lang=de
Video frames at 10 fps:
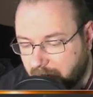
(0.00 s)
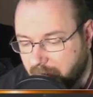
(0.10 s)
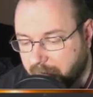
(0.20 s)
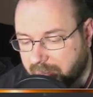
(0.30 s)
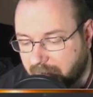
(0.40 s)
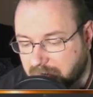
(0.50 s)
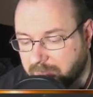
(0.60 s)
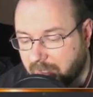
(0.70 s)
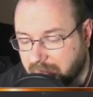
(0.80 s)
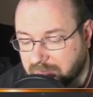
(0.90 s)
Wenn man Chaos
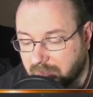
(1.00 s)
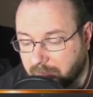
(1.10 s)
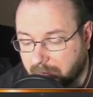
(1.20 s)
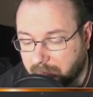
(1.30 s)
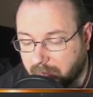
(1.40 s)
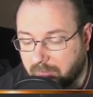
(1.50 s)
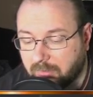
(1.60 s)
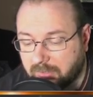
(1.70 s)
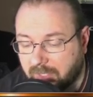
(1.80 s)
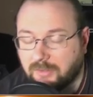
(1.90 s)
mehr hat, dann macht man
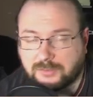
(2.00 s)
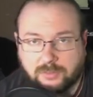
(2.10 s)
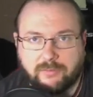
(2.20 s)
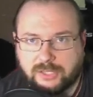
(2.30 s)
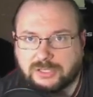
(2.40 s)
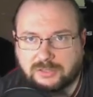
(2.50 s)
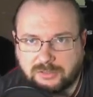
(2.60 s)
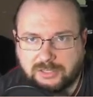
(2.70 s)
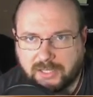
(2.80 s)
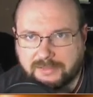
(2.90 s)
Chaos. Oder wenn es
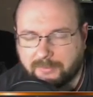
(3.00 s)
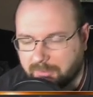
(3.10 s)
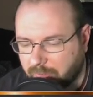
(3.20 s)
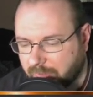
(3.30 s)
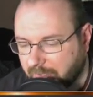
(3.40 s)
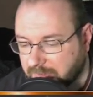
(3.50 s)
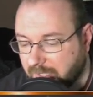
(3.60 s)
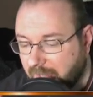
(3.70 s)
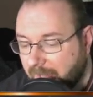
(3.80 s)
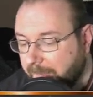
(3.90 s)
teilt, ist man auch Chaos.
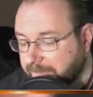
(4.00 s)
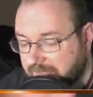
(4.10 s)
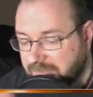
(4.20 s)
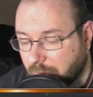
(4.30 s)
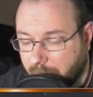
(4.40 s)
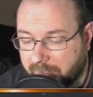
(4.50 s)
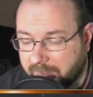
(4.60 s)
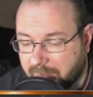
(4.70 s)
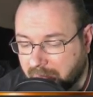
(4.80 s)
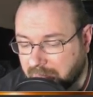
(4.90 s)
Das ist eine
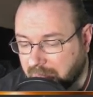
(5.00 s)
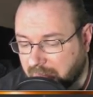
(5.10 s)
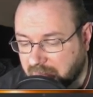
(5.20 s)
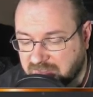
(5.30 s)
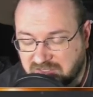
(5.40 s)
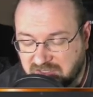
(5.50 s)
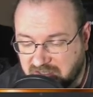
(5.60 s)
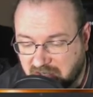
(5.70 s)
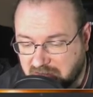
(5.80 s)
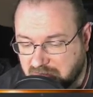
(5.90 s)
Commander-Karte, die ganz
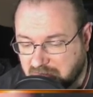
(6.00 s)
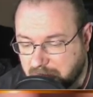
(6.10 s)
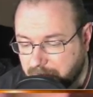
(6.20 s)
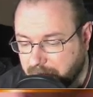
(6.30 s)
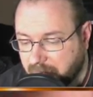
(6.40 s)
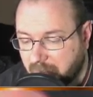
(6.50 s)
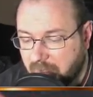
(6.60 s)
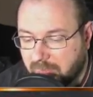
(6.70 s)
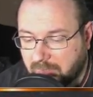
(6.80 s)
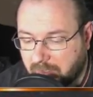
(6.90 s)
nett ist.
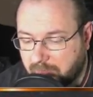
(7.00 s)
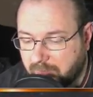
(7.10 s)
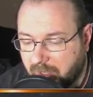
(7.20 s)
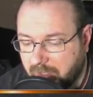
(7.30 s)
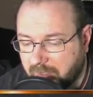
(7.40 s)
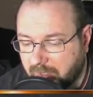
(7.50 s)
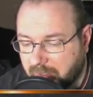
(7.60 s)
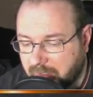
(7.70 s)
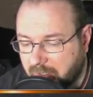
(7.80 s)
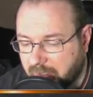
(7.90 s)
Dann haben wir ein
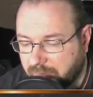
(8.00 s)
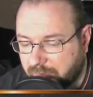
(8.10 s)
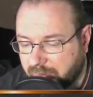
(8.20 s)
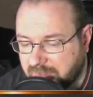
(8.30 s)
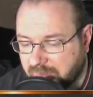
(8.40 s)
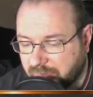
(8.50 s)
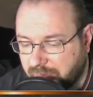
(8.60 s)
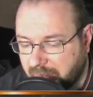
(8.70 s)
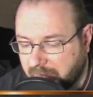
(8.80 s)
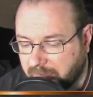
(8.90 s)
Aegara the Freezing
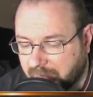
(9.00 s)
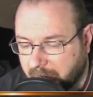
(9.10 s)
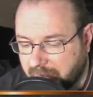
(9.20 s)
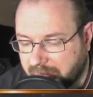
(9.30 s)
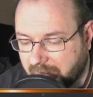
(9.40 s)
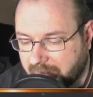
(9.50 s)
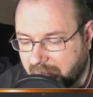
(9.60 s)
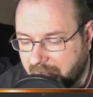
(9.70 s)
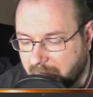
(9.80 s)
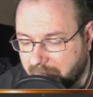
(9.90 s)
Flame, 3 x
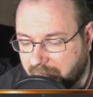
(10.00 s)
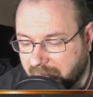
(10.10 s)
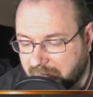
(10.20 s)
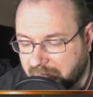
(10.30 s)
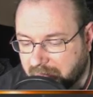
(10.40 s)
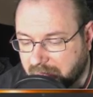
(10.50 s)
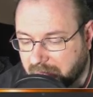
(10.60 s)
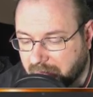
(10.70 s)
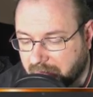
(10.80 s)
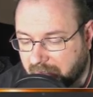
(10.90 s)
3 immer wieder
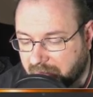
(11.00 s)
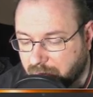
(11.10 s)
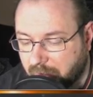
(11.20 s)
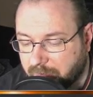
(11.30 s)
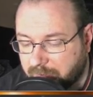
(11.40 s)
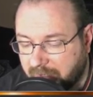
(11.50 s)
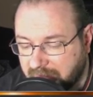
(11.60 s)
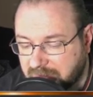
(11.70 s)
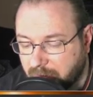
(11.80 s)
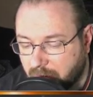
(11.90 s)
eine Kreatur oder ein
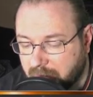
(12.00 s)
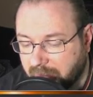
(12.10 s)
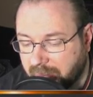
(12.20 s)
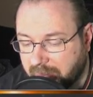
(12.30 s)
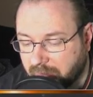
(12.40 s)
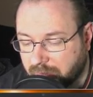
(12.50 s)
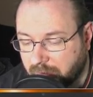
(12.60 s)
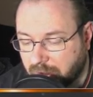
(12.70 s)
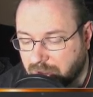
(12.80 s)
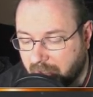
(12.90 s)
Planeswalker, die
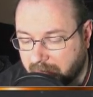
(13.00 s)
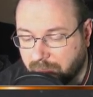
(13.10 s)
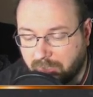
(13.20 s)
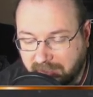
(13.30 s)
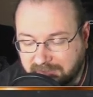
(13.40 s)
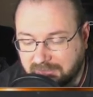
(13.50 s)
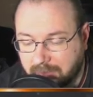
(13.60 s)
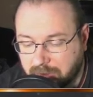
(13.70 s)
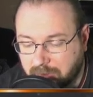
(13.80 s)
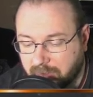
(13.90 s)
kontrolliert Schaden von Access
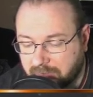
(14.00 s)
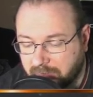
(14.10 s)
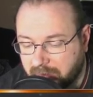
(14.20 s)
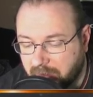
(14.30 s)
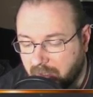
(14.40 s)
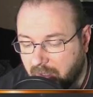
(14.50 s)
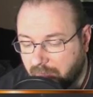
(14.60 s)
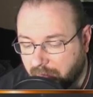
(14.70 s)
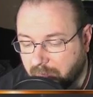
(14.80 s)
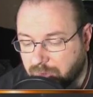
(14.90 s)
Damage gemacht wird,
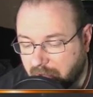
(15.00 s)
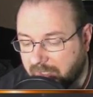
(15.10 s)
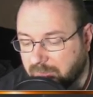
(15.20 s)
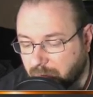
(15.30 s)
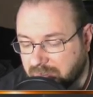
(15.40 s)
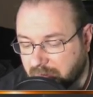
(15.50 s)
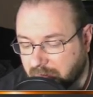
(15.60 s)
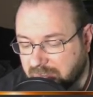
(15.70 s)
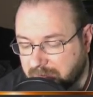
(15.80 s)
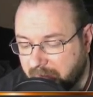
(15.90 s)
von einem Giant, Wizard
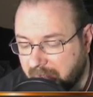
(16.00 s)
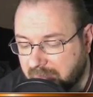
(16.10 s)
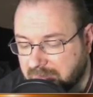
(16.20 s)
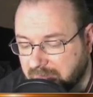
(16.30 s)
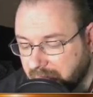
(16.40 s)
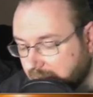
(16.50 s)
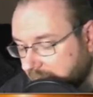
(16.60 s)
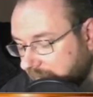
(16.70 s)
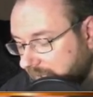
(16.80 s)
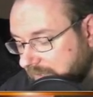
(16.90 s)
oder Spell, ziehen wir eine
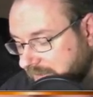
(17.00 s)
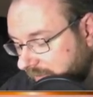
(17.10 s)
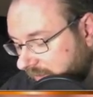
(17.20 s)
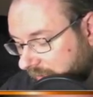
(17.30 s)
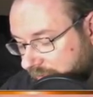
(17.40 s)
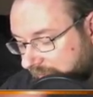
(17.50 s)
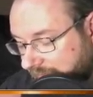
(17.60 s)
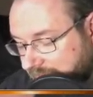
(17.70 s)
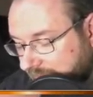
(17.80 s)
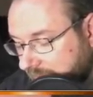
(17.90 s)
Karte. Sind wir wieder auf
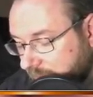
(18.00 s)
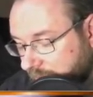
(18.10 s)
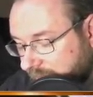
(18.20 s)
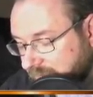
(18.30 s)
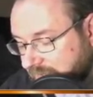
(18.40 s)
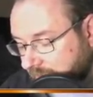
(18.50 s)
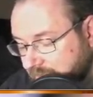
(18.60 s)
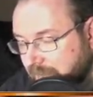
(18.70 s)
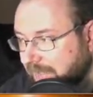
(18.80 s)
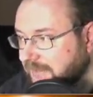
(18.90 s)
Kaltheim oder was ist hier mit
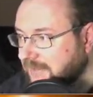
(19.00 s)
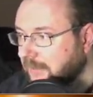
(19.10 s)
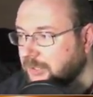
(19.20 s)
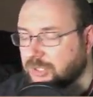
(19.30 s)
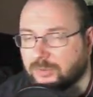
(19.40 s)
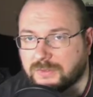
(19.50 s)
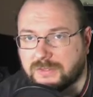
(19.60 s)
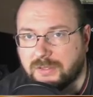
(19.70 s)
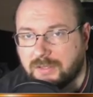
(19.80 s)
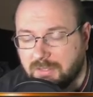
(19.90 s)
diesem Access Damage
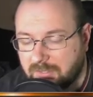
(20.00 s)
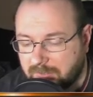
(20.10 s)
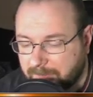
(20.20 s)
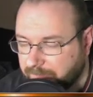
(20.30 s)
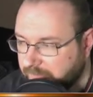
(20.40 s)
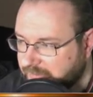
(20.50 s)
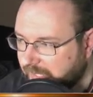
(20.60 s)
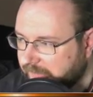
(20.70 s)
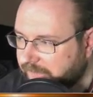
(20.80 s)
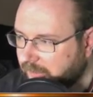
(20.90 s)
los? Wir
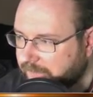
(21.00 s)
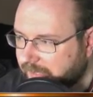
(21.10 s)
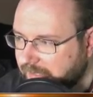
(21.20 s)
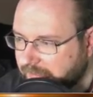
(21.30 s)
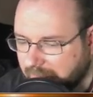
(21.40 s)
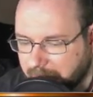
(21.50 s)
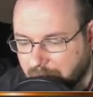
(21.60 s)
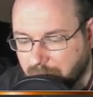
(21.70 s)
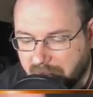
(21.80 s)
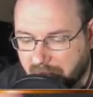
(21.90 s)
sind echt wieder auf Kaltheim. Na
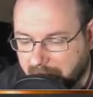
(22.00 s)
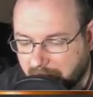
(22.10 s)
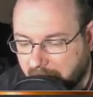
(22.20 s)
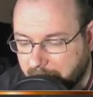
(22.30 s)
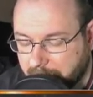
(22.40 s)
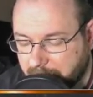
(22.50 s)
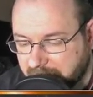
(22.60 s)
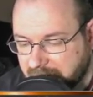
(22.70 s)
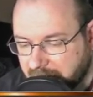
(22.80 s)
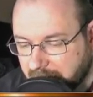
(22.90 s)
gut, klar, der Rahmen
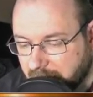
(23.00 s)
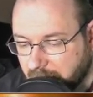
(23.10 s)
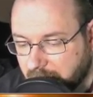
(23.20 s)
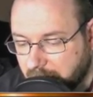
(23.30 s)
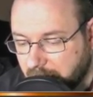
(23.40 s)
passt ja dann auch.